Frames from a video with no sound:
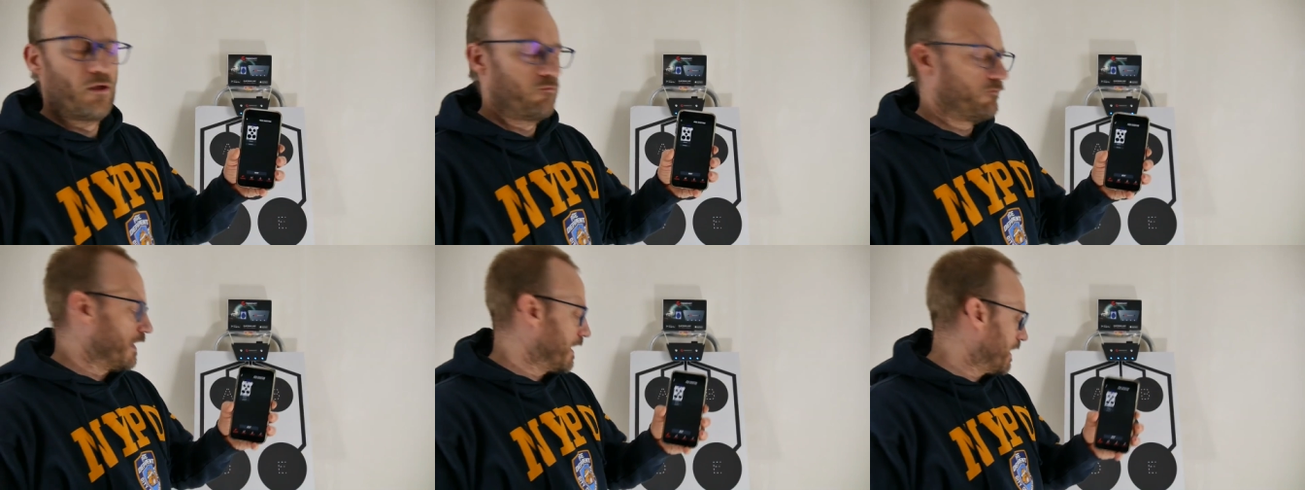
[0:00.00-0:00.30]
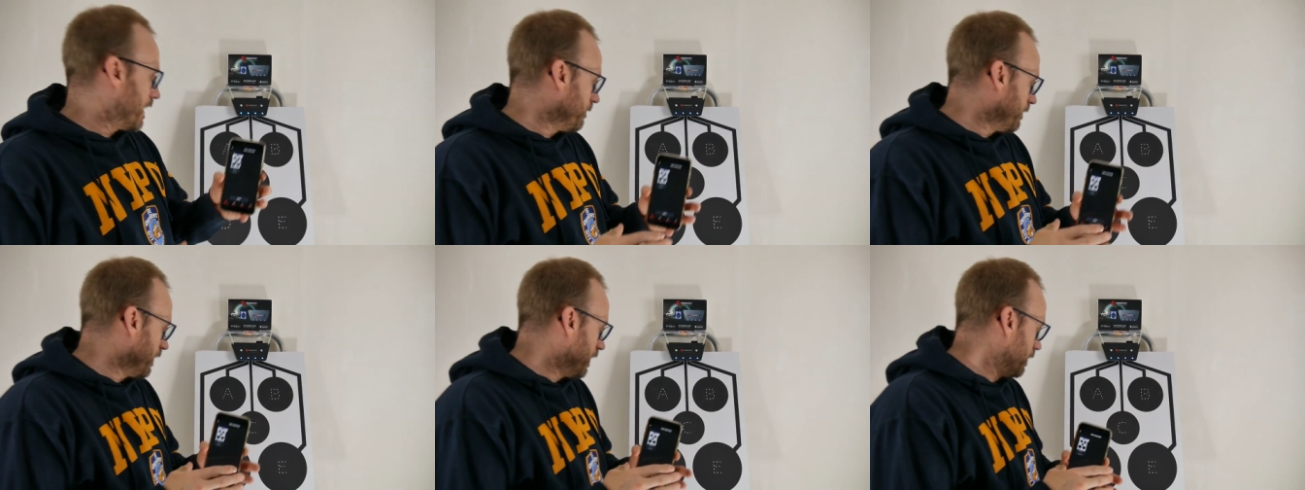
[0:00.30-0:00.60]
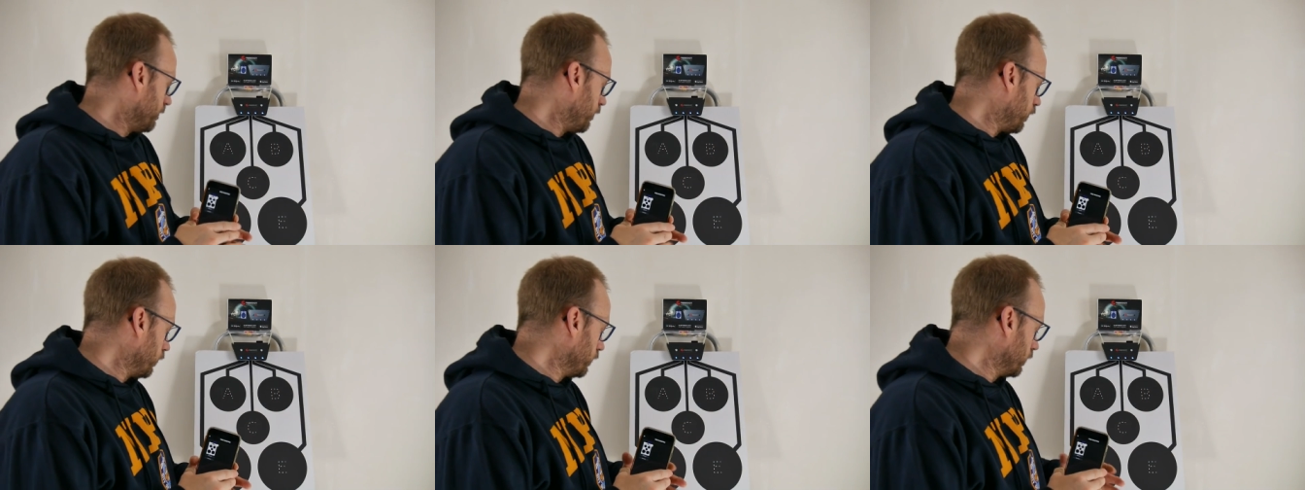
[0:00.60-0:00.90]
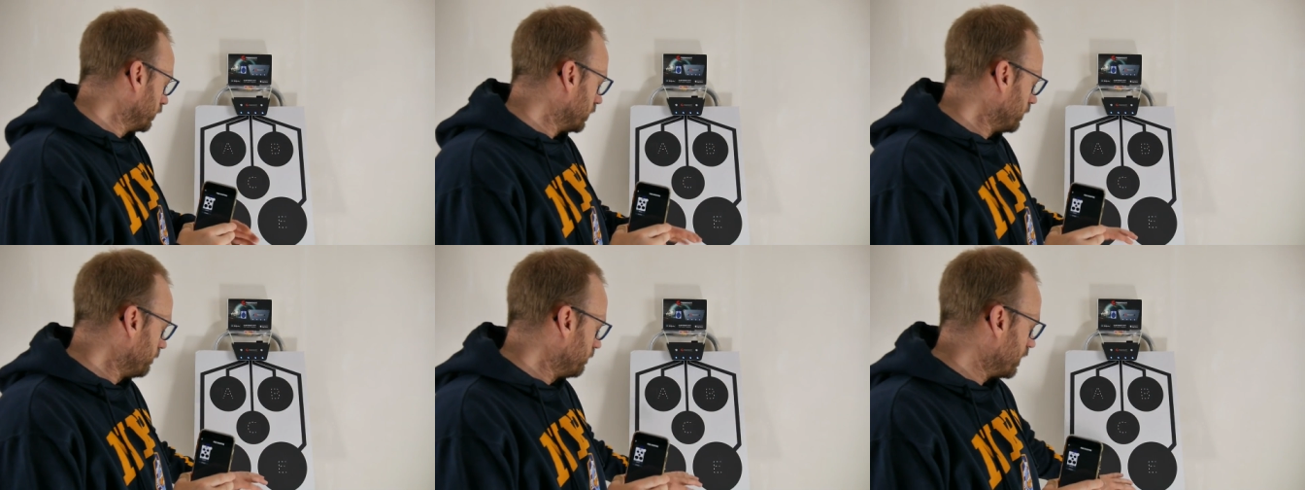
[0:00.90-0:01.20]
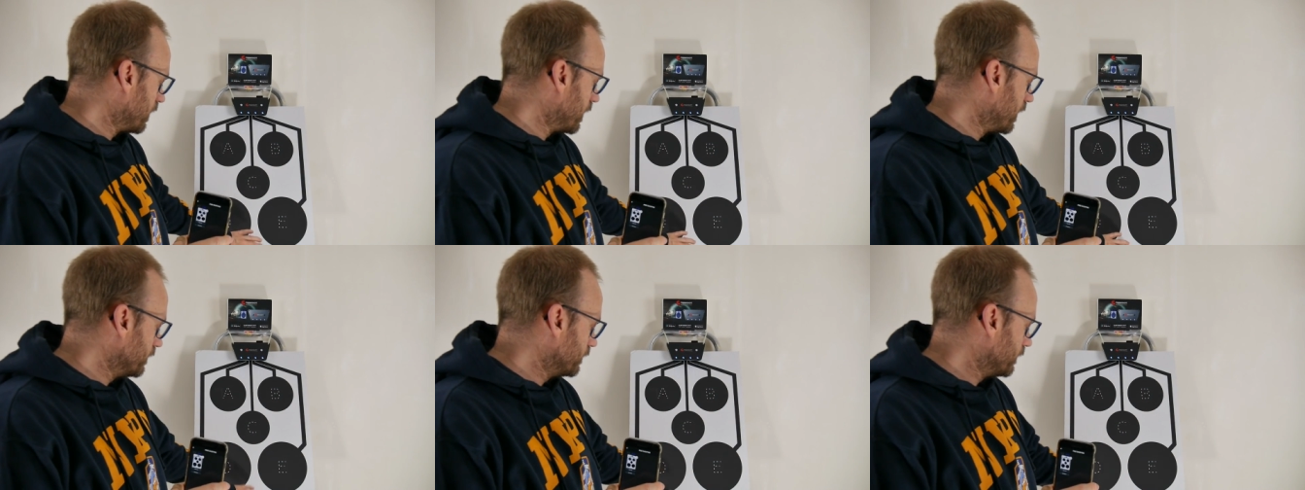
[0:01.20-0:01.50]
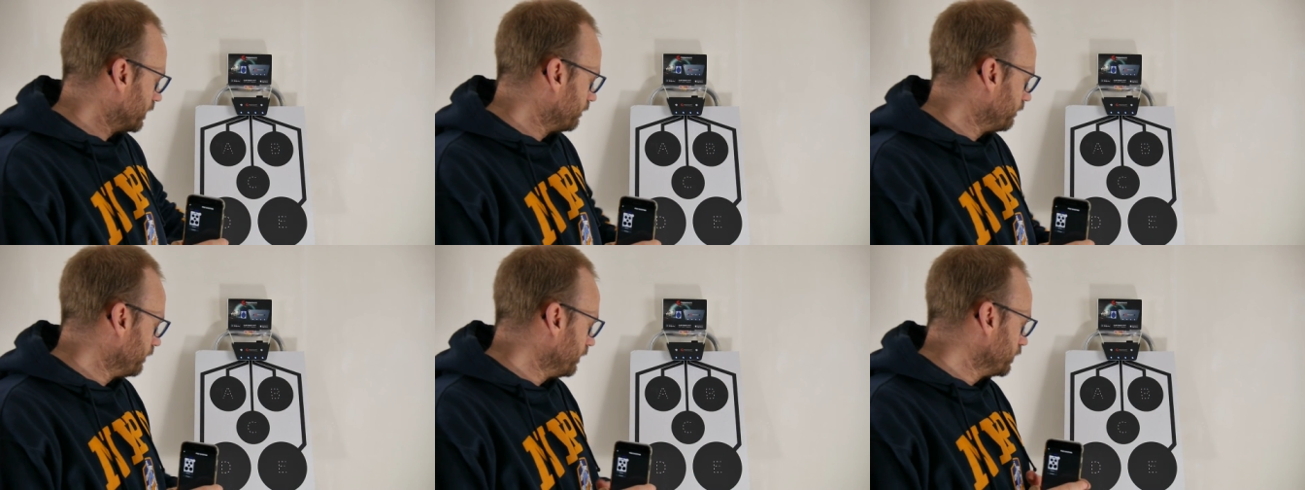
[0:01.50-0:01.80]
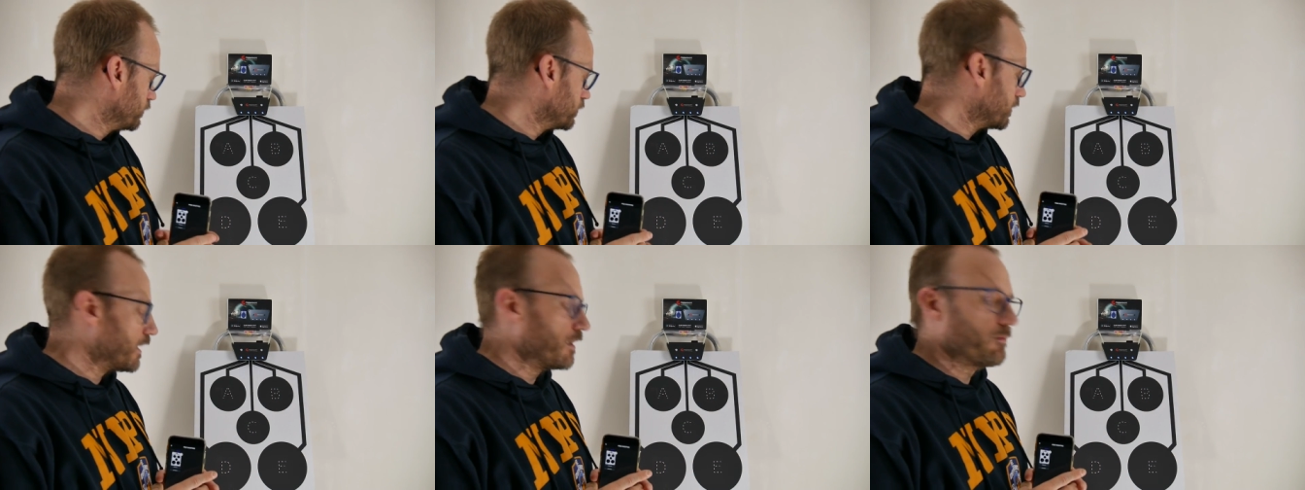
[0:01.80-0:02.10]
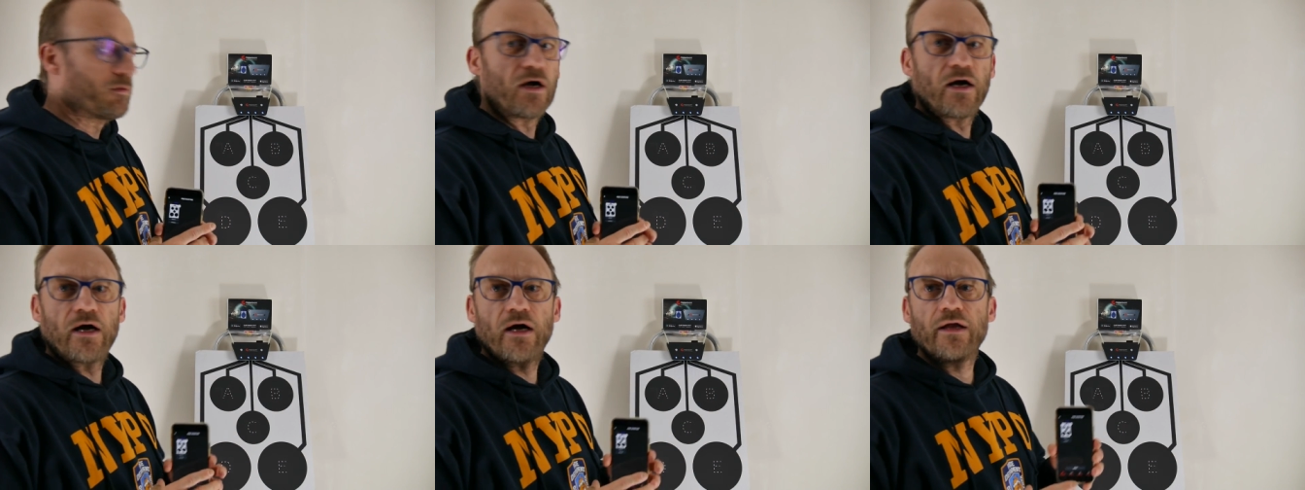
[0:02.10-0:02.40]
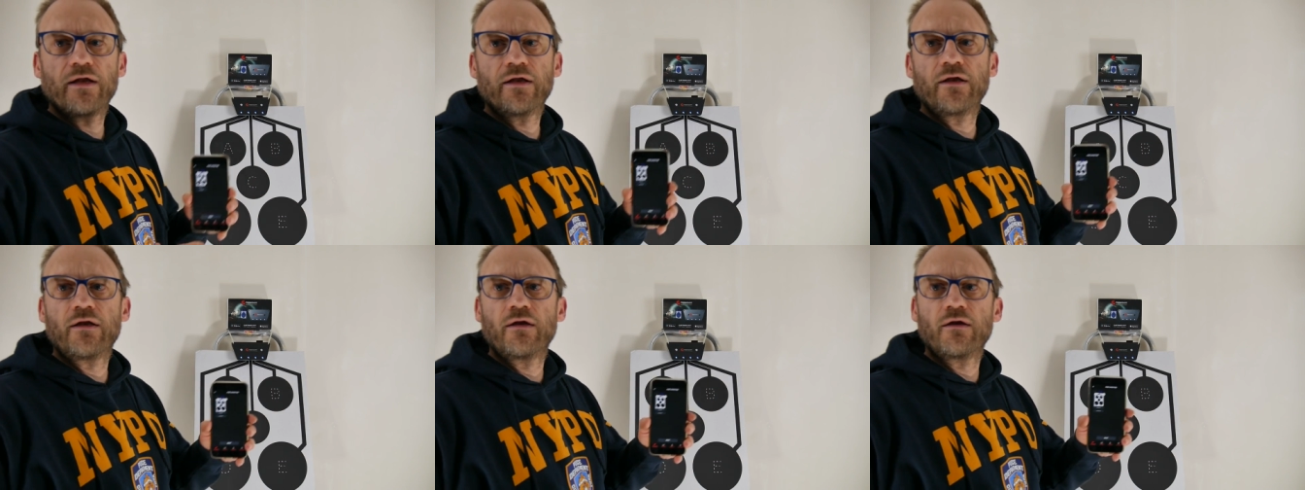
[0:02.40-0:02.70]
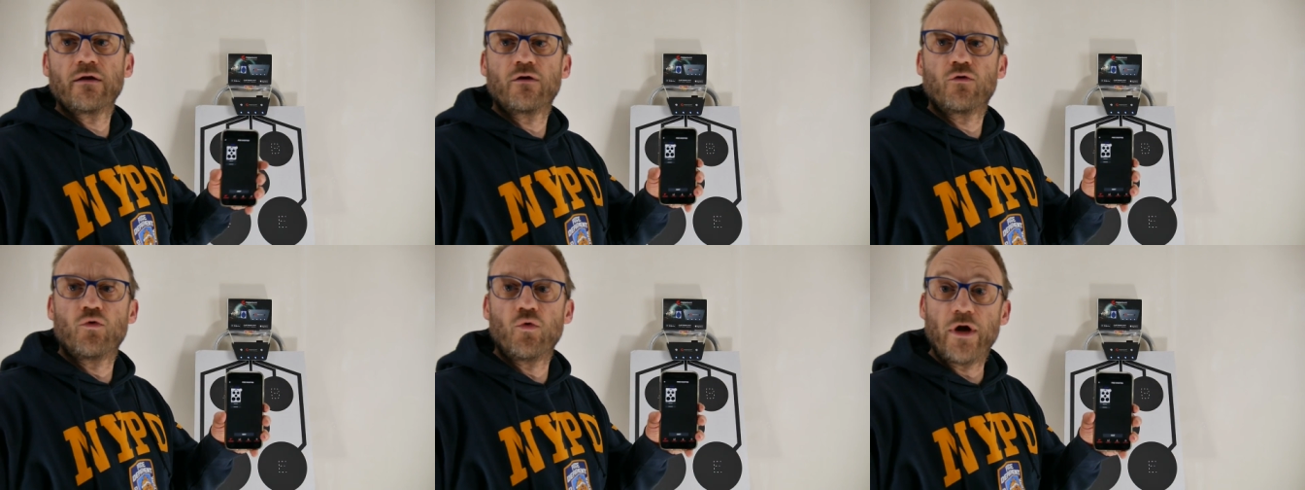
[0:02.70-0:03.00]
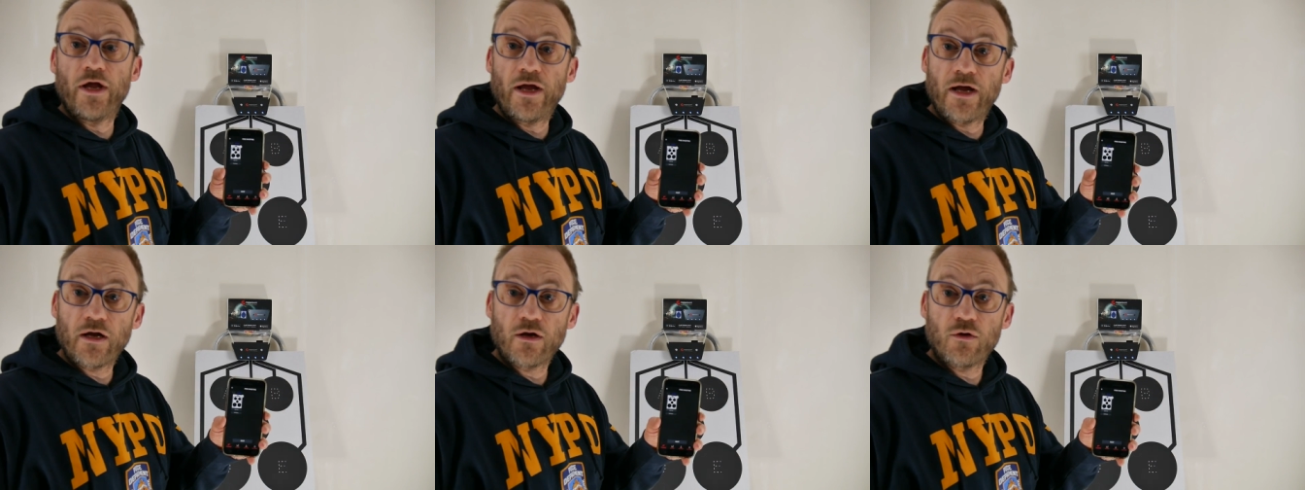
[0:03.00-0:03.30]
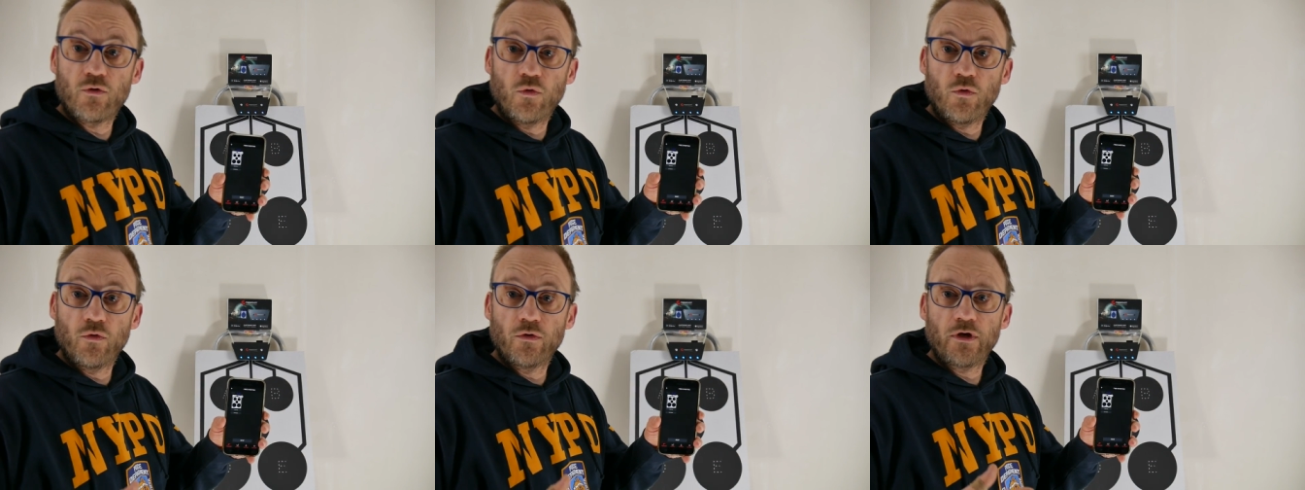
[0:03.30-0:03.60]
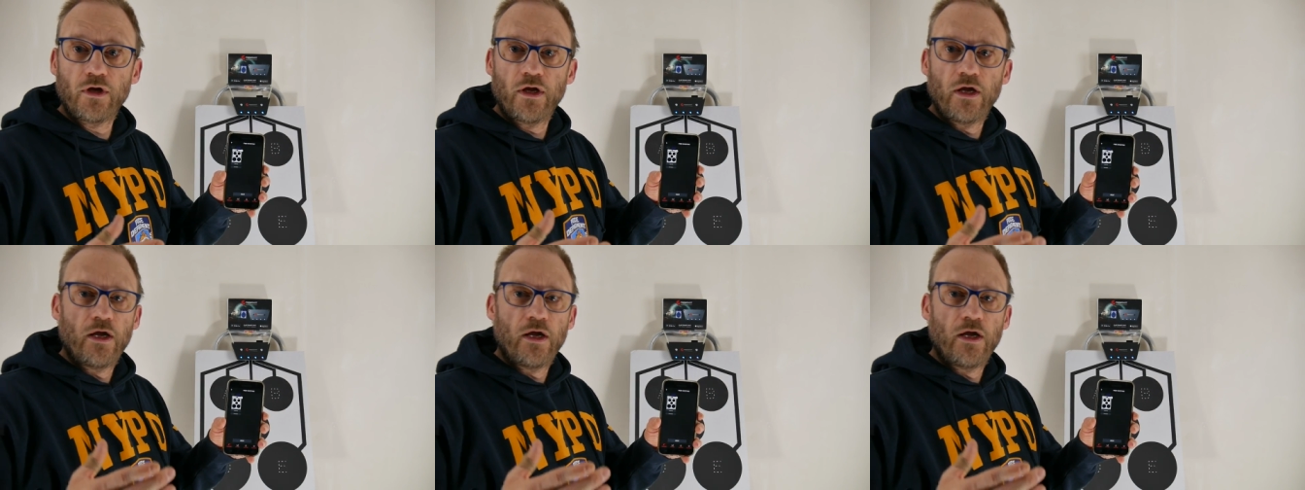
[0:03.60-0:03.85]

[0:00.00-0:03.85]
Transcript: Wir haben im unteren Bereich der Zielscheibe einen QR-Code,